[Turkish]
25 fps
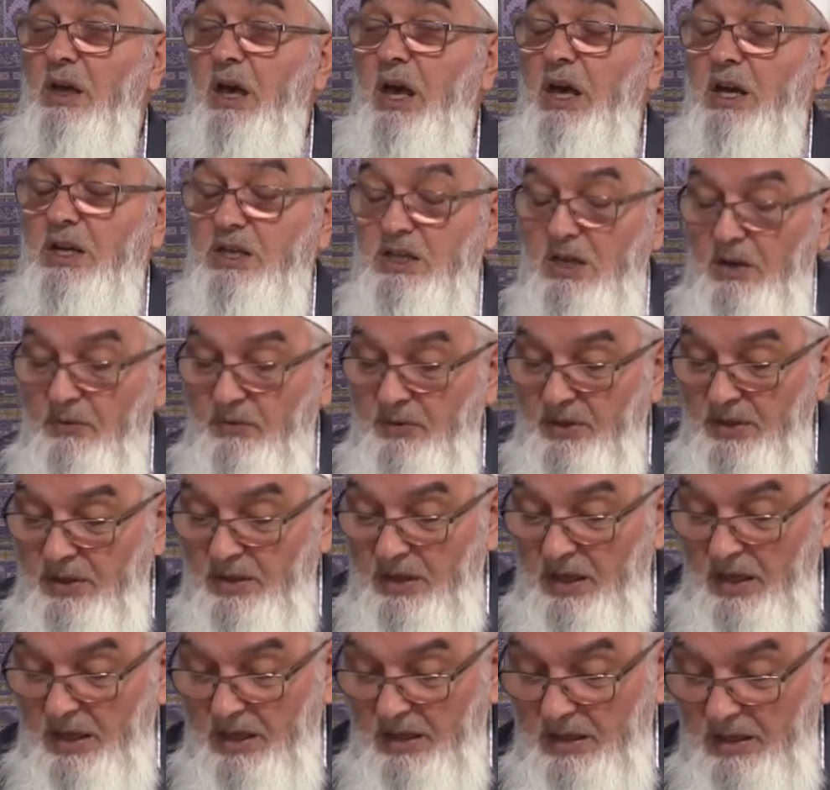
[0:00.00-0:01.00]
Her
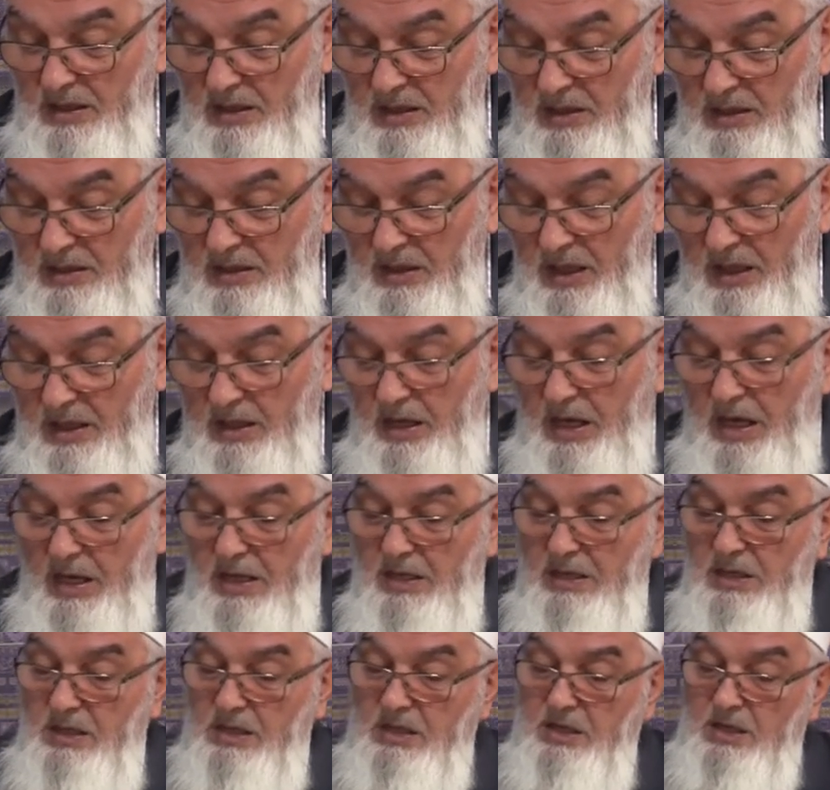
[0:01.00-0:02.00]
şefinde. Yani her
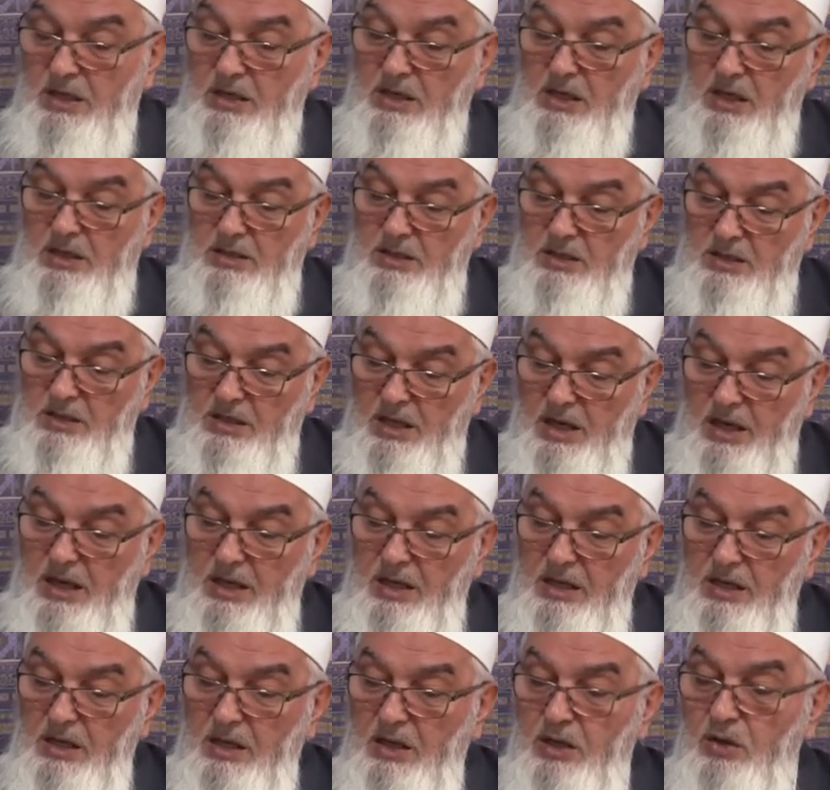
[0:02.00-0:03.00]
iki
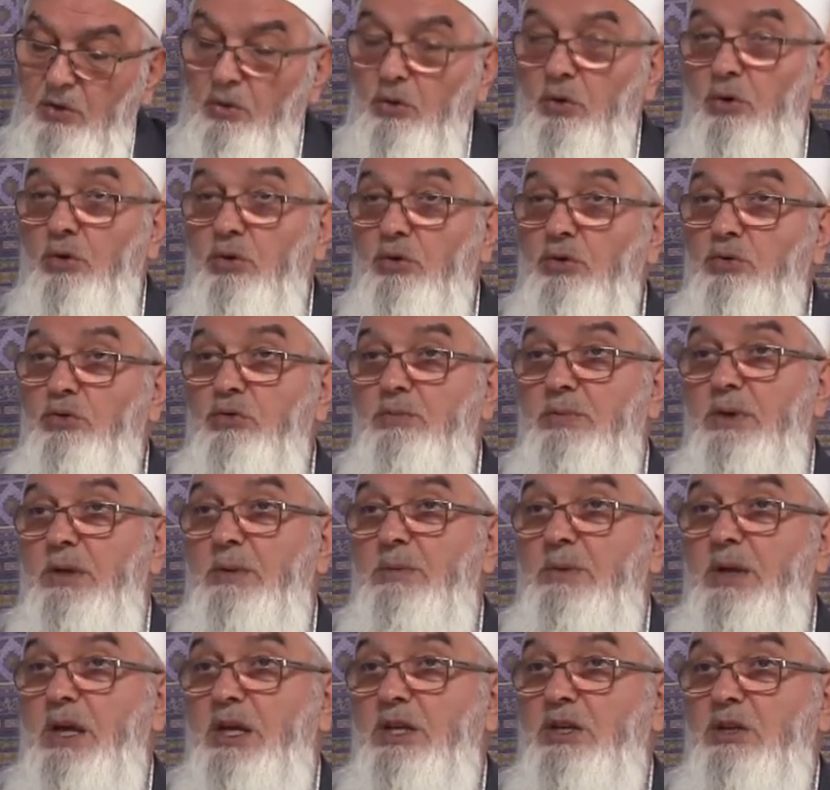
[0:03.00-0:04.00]
rekatında okuduğu
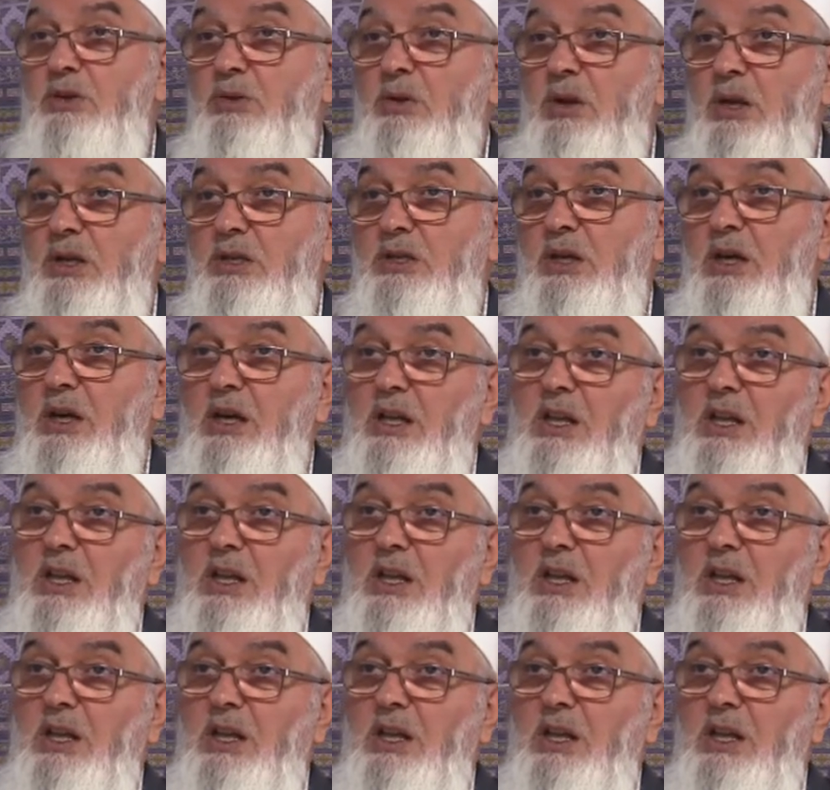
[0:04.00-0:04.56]
birbirine eşit olacak.